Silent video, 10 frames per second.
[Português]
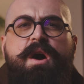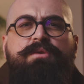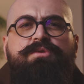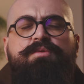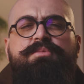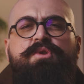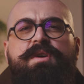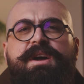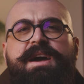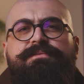
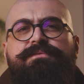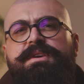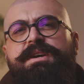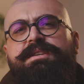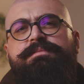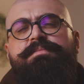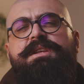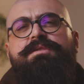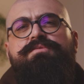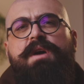autobiografia
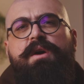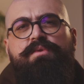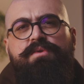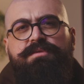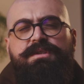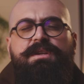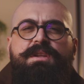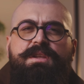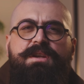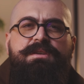espiritual de
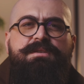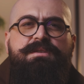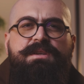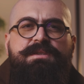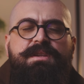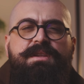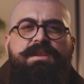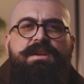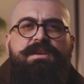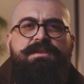Santa Teresa. Santa
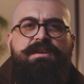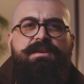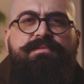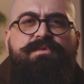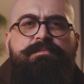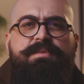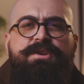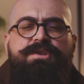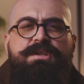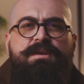Teresa foi
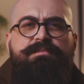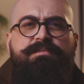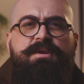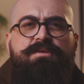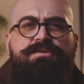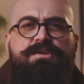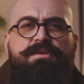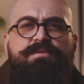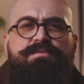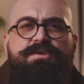pedida pelo
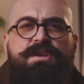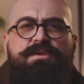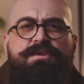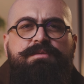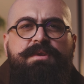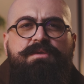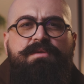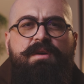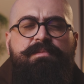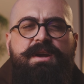seu diretor
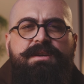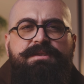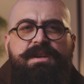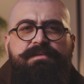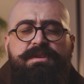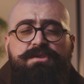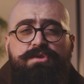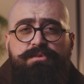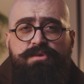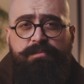espiritual para que escrevesse
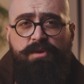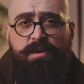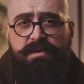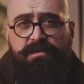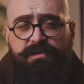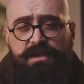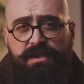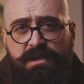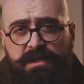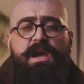sobre sua própria
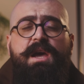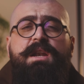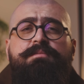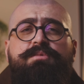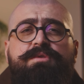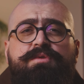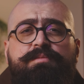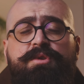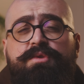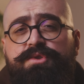vida. Ela, muito
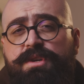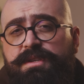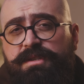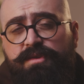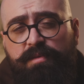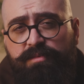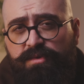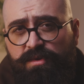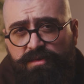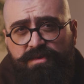humilde, assim como
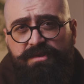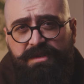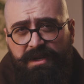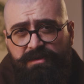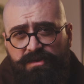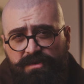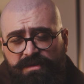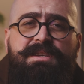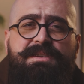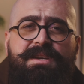todos os
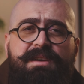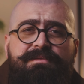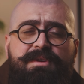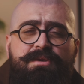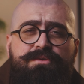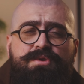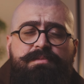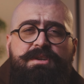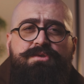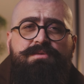santos, escreveu
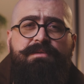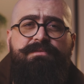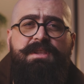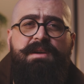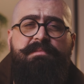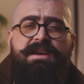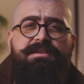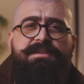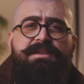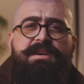sobre a sua vida,
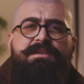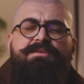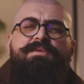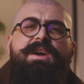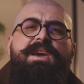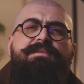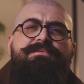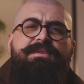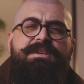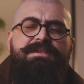mas dando
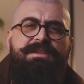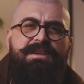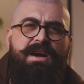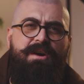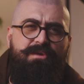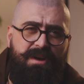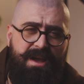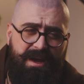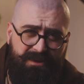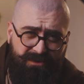ênfase ao
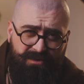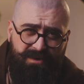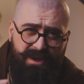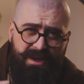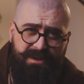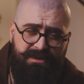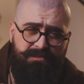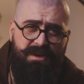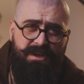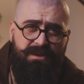lado
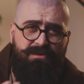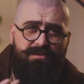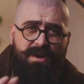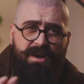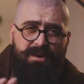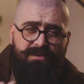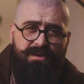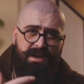espiritual,